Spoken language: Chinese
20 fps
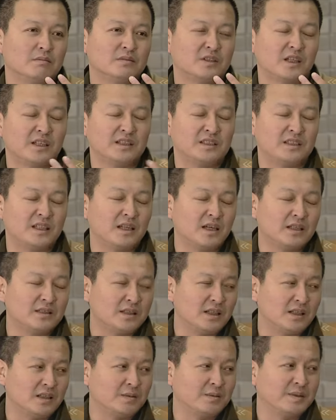在西安
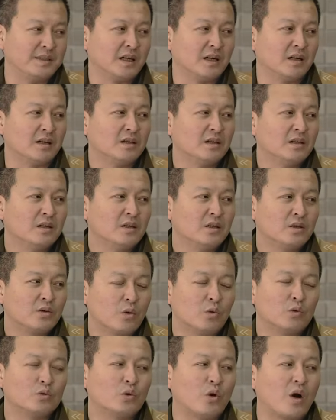电制上
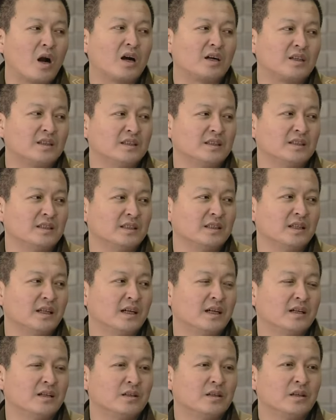工作二十几
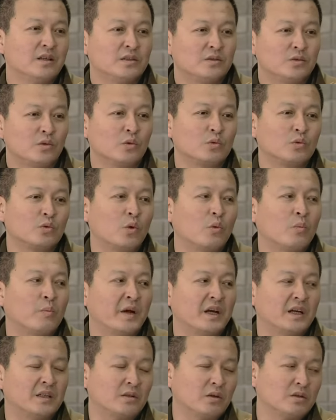年，从东
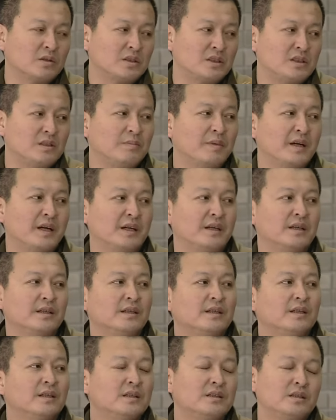北到西北，
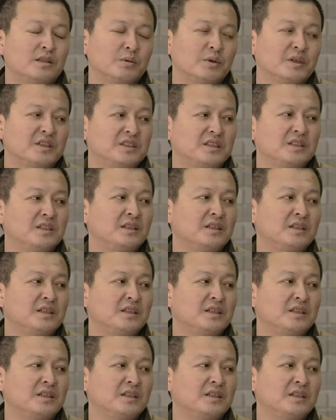对对，这段经